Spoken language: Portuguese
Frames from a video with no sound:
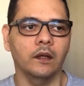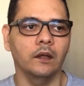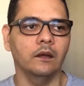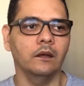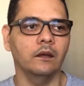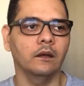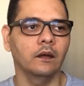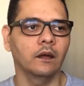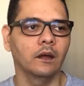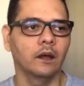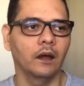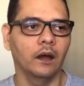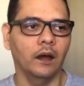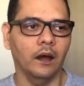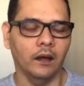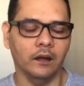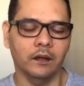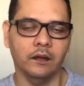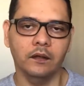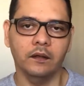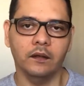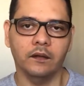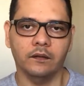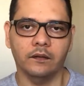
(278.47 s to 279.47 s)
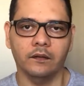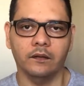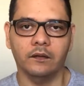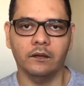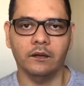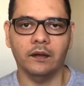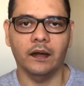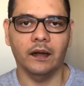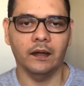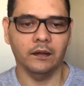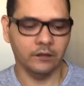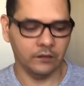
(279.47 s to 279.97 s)
que aqui
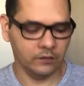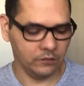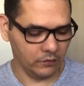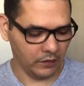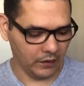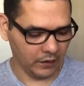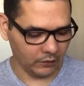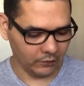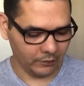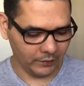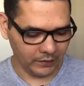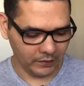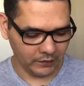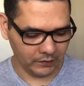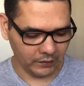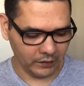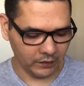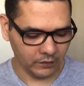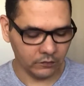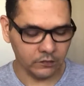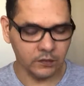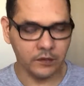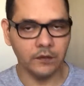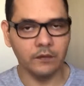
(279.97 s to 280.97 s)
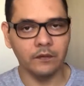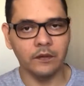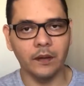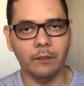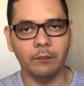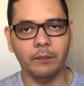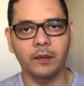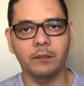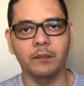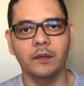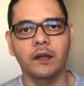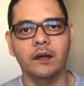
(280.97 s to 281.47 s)
nessas cartas eu recomendo até inclusive que
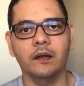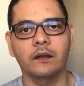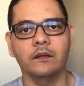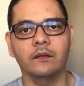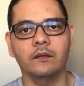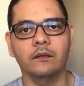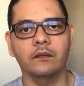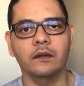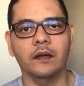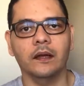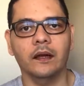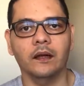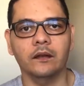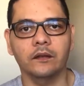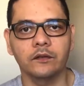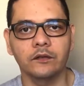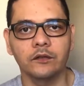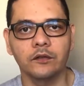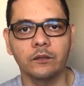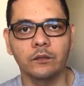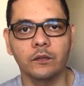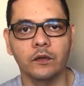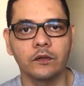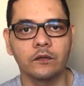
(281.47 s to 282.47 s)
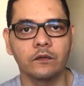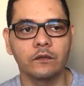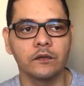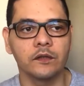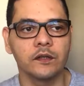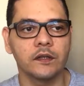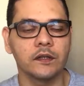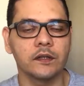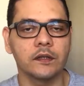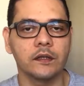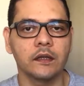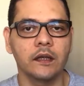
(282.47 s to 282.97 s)
a primeira e a segunda carta de Timóteo
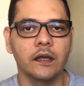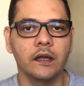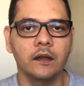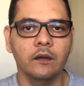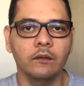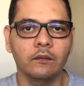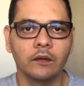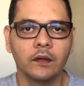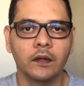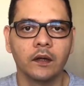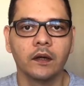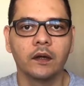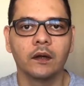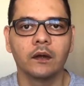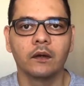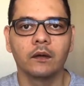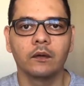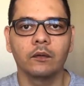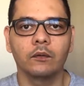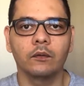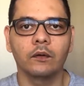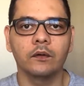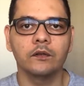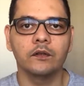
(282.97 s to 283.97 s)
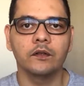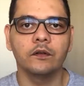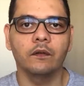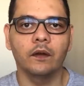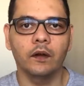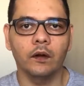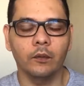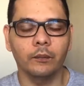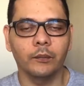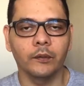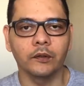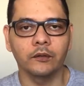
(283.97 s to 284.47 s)
vocês leiam quando
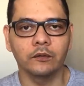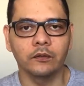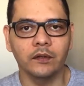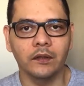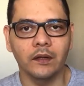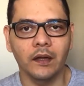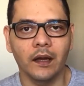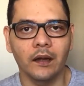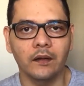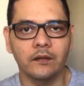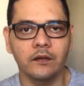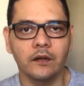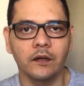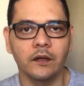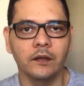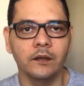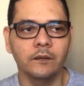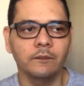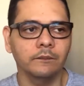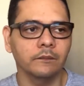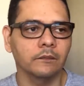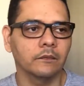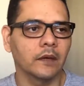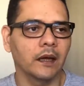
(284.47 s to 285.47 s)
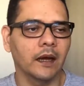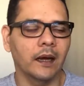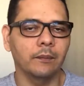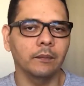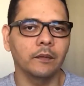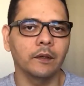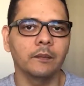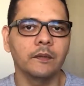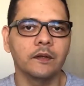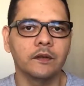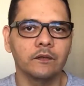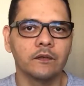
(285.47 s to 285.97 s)
tiverem oportunidade aí,
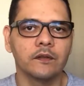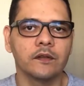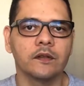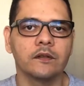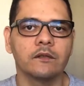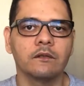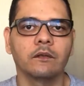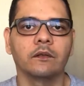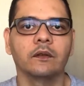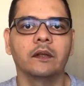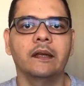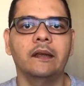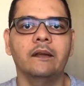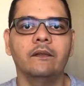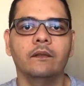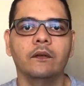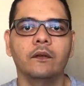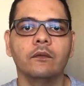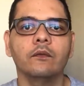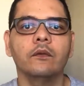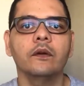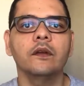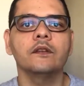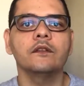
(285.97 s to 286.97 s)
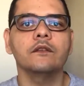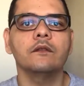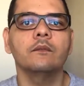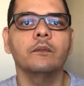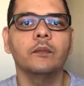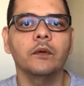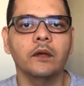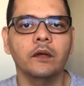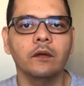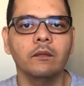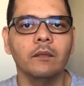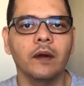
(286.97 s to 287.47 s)
rapidamente vocês vão ler e vão conhecer
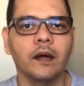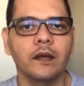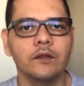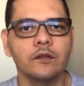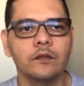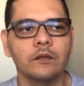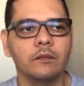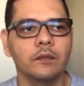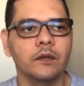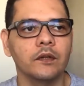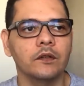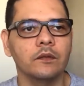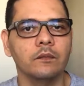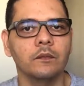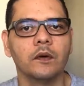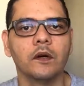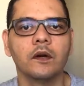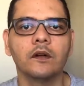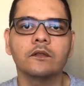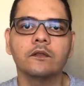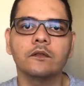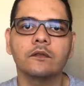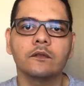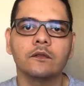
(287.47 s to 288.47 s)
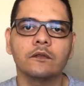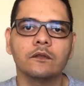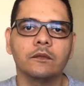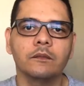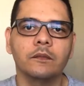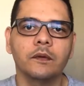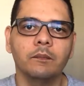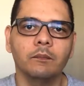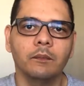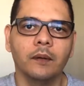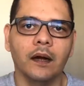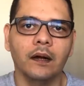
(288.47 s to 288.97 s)
um pouquinho mais sobre Timóteo,
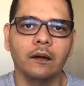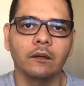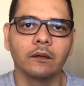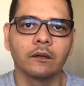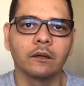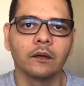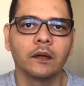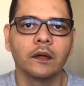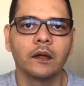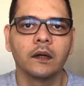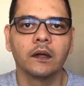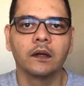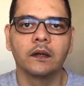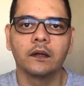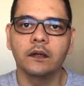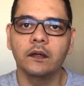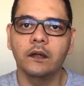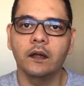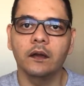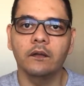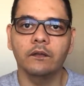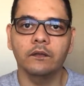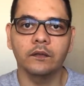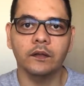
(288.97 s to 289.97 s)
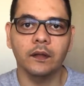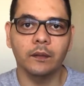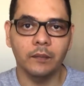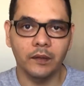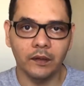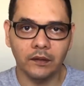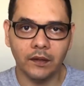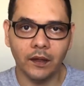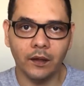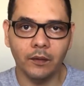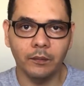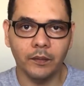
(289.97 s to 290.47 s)
sobre Paulo e é
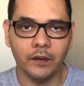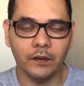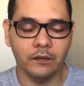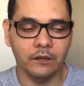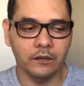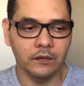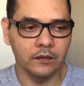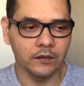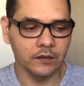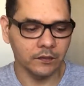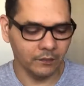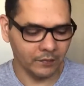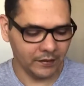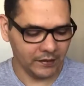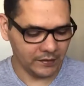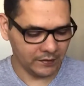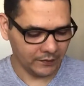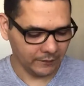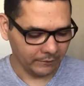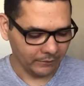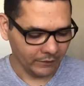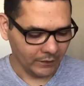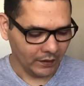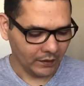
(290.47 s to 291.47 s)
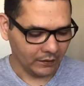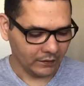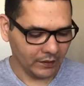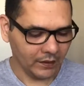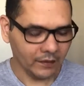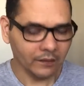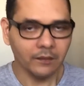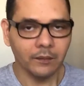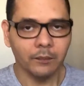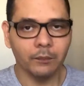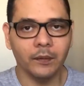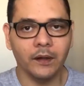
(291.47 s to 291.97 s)
fundamental para a gente. Mas
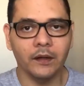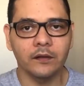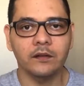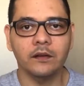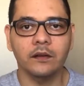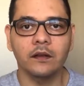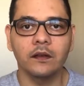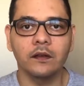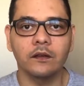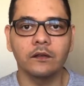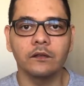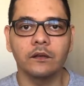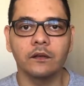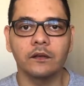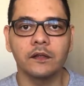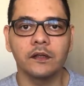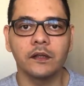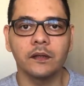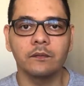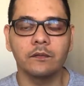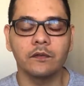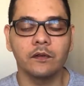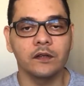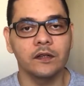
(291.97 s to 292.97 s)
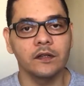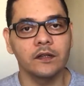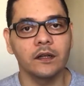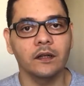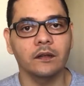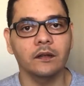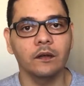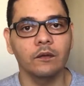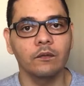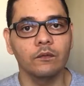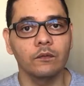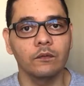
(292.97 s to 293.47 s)
nessa parte aqui que nós lemos, a gente
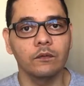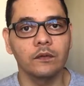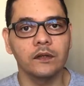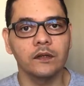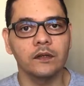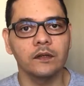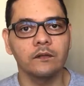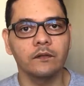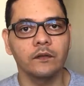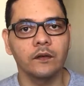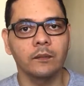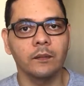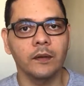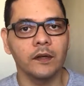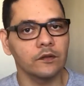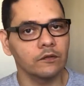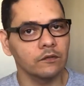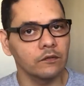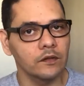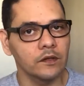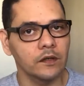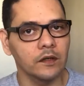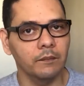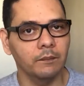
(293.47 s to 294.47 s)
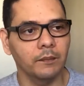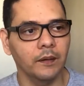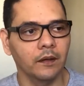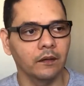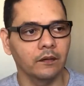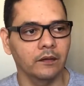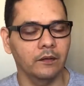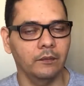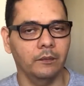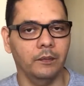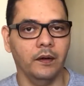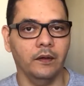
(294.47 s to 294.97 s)
já tem algumas informações que
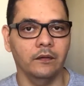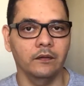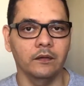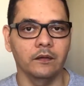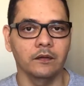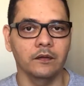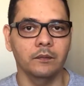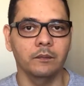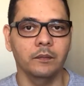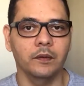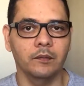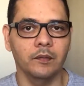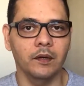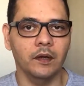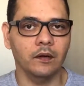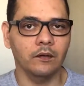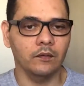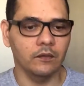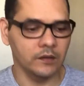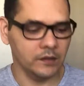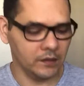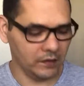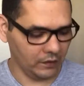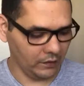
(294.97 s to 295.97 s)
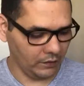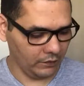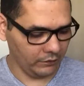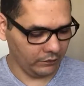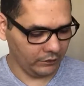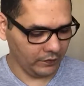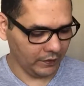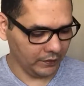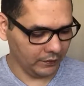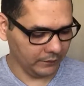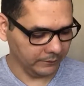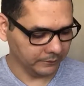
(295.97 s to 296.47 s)
Paulo deu para a gente. Primeira coisa que ele
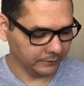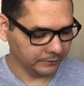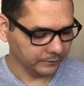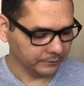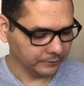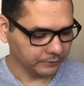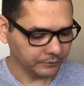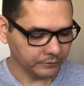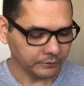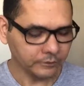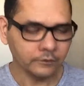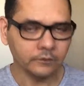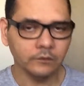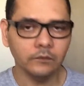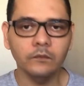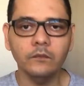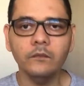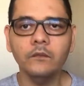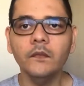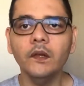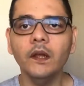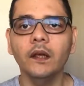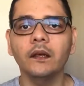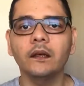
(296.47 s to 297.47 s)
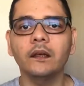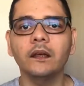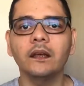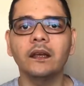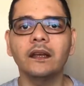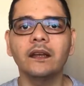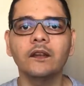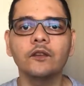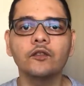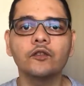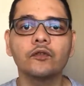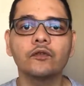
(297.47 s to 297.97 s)
fala é que
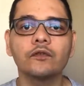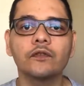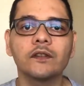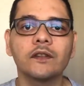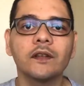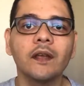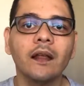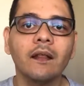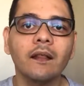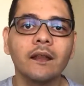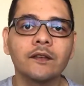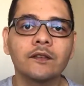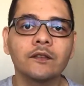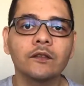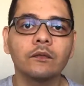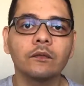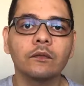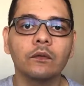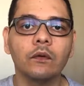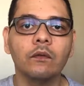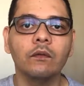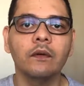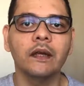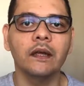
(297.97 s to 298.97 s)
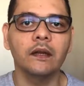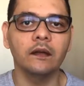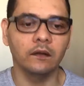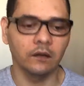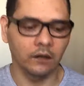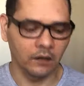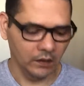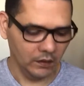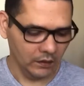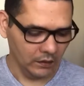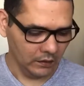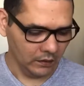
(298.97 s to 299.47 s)
Cristo selecionou
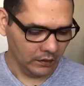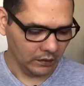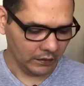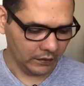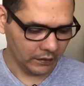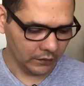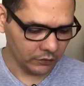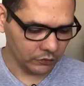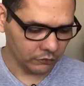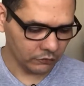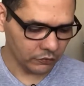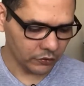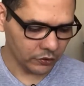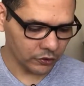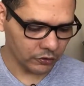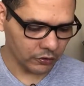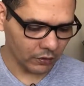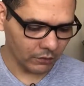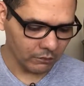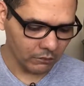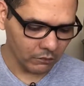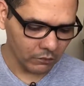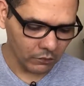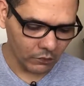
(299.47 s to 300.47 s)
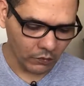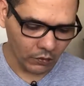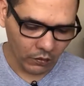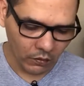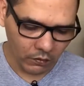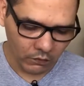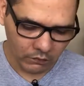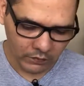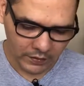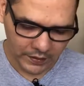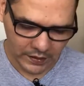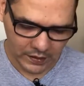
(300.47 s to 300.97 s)
ele, Cristo
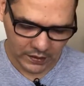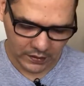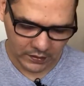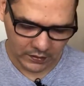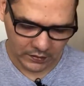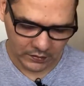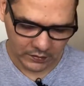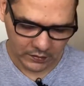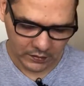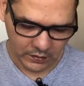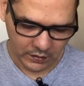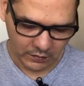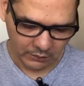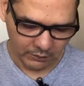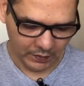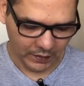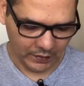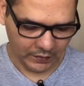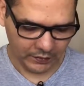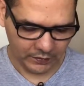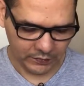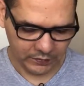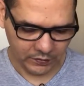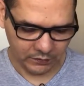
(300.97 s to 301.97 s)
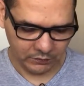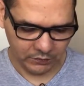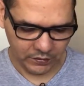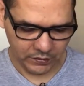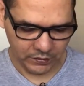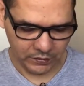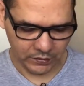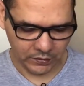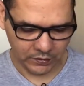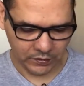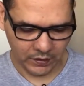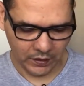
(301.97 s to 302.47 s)
chamou ele para esse
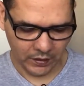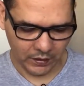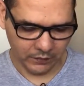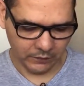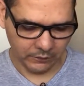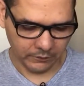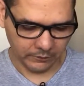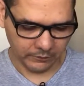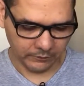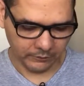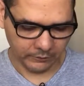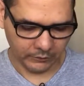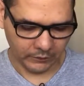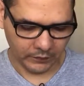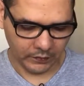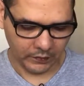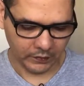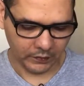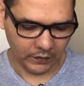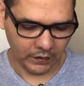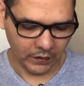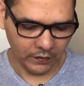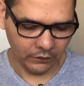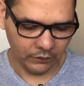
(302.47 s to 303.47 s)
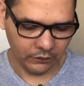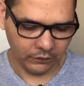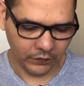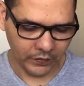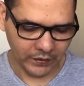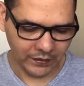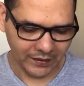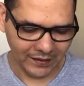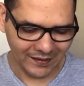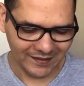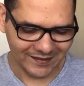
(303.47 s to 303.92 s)
ministério. Ele foi